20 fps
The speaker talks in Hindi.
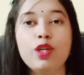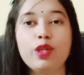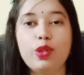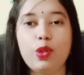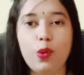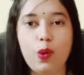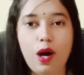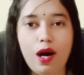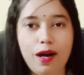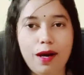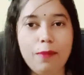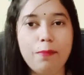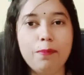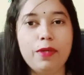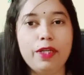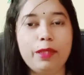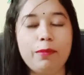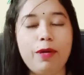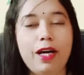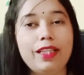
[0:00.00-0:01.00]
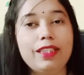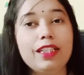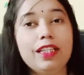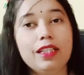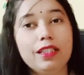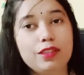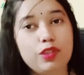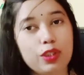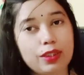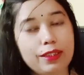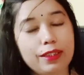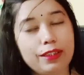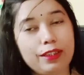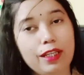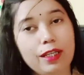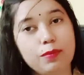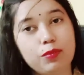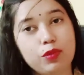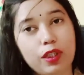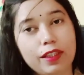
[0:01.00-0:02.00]
तो अब बड़ी बात जैसा कि
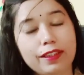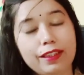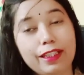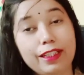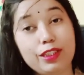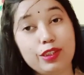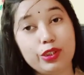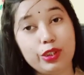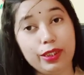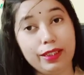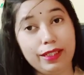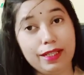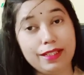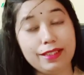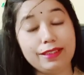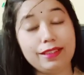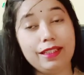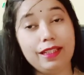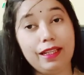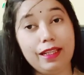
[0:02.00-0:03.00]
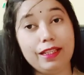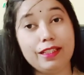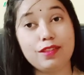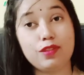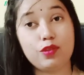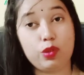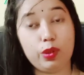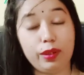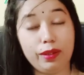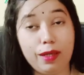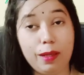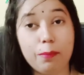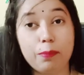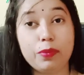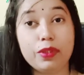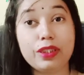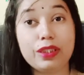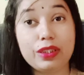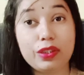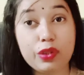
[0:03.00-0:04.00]
आप जानते हैं शहनाज गिल के इंस्टाग्राम
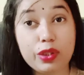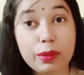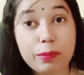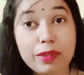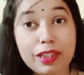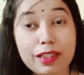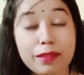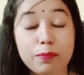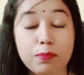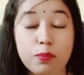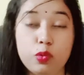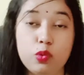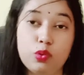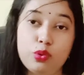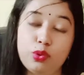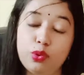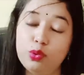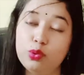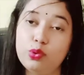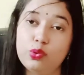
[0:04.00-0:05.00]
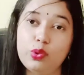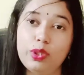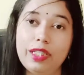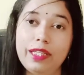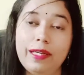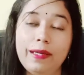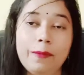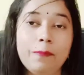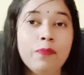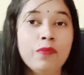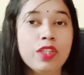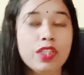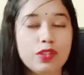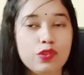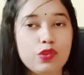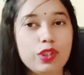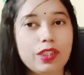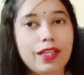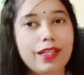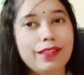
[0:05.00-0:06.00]
पर थ्री मिलियन पोस्ट हो चुके हैं
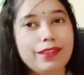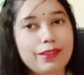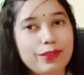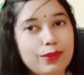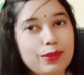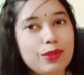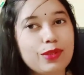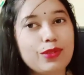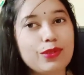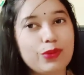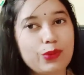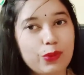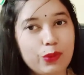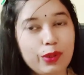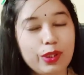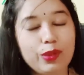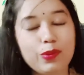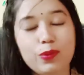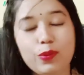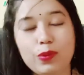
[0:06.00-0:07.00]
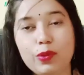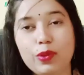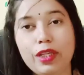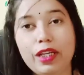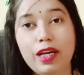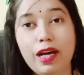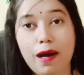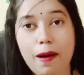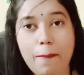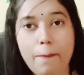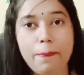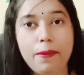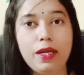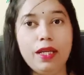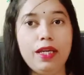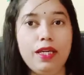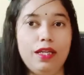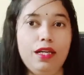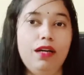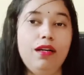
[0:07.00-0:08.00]
जी हाँ जिसकी स्टोरी उन्होंने अपने